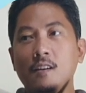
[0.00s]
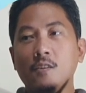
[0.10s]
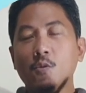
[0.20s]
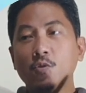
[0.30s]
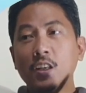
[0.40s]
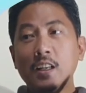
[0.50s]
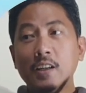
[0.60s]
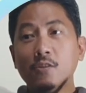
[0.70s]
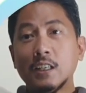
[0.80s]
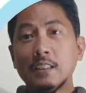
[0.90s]
konti lang
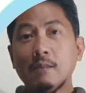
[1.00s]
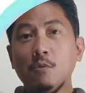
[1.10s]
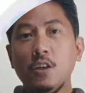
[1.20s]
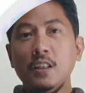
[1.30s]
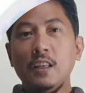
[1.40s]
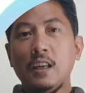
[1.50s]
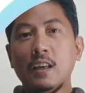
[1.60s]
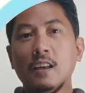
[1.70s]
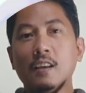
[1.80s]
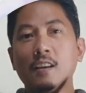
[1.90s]
yung tatakbuhin niya
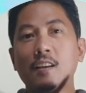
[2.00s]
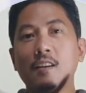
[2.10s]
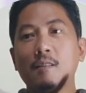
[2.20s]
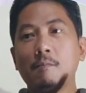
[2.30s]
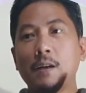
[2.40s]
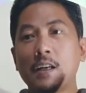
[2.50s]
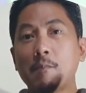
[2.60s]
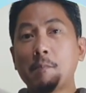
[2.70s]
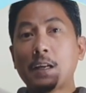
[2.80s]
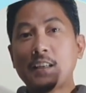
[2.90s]
para
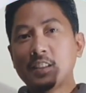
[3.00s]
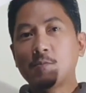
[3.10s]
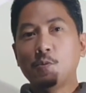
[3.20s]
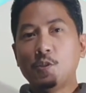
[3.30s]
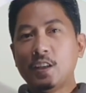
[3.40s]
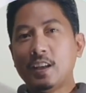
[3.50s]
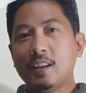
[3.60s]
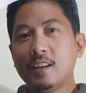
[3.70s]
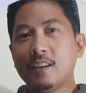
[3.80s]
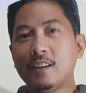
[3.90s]
ma-process po siya.
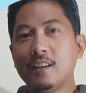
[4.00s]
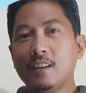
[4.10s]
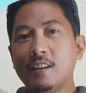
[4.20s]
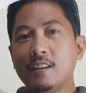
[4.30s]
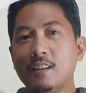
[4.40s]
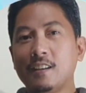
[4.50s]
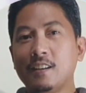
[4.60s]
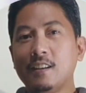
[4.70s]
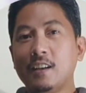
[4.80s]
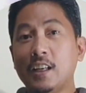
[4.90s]

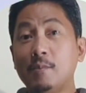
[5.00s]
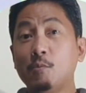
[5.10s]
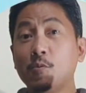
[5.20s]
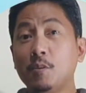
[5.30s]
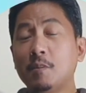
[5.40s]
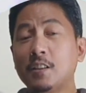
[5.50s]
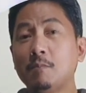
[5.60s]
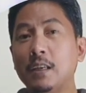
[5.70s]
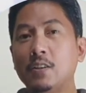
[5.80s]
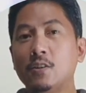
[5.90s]
Ano po ibig
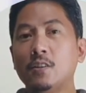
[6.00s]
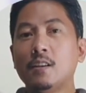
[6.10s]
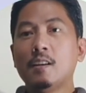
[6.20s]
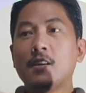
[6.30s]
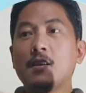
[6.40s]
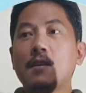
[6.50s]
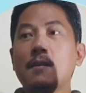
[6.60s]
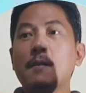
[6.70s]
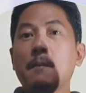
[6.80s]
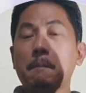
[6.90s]
sabihin nun?
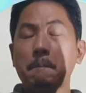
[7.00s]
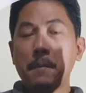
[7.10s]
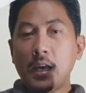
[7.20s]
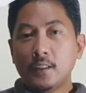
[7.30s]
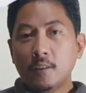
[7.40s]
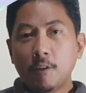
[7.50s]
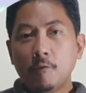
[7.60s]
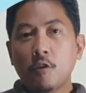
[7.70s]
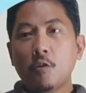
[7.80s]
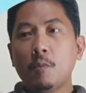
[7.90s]
Better
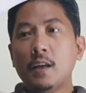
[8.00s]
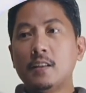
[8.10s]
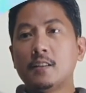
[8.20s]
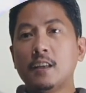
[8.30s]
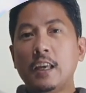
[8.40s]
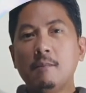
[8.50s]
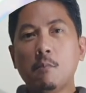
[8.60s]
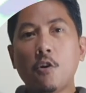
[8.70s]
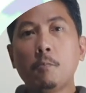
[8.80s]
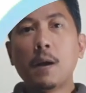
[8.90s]
performance and
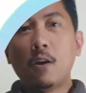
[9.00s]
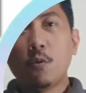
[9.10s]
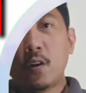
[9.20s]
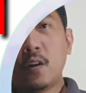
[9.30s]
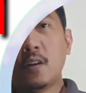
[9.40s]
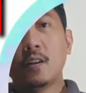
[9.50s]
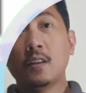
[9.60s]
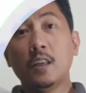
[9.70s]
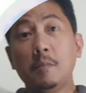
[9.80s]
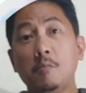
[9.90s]
more power.
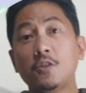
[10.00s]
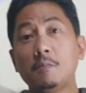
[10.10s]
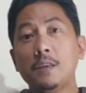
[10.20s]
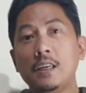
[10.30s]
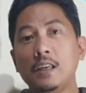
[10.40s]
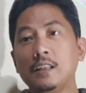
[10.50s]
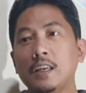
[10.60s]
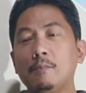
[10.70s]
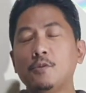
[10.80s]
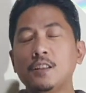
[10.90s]
Ibig po sabihin,
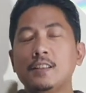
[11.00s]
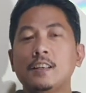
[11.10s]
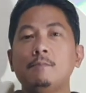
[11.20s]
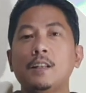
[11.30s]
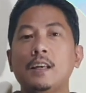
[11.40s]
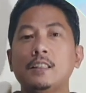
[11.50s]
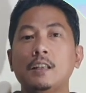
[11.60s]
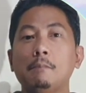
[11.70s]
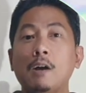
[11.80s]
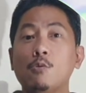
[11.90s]
kaya po sinasabi
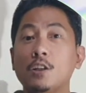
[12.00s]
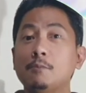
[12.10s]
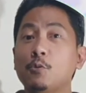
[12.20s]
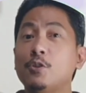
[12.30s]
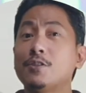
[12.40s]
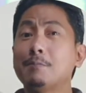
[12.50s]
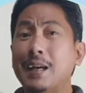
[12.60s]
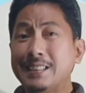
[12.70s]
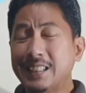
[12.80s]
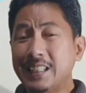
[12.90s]
natin, makunat po ito sa
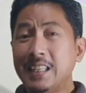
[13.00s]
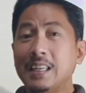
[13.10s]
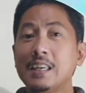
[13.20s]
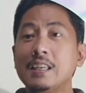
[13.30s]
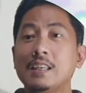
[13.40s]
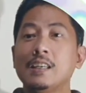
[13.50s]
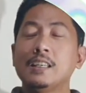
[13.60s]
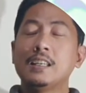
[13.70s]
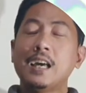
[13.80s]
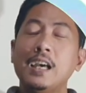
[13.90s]
battery
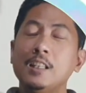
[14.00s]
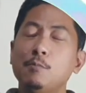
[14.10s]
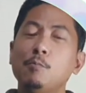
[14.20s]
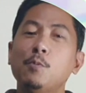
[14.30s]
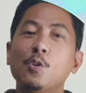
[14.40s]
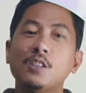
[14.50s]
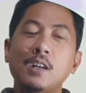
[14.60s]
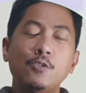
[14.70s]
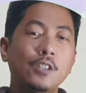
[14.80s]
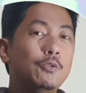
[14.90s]
kahit po
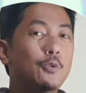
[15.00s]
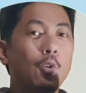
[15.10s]
4,200